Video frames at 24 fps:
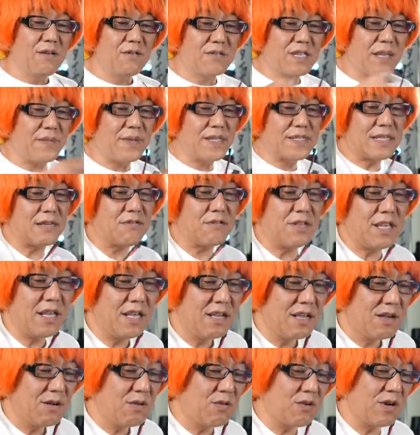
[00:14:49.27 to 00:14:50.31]
タミヤさんのね
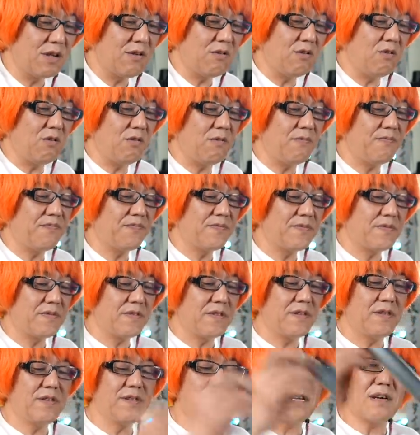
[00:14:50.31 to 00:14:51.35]
これを
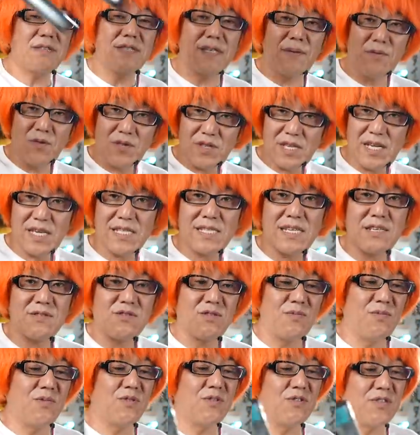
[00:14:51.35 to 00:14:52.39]
たくさん持ってらっしゃる
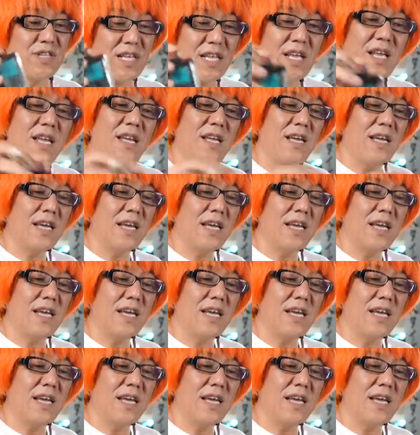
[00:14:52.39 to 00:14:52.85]
と思うので、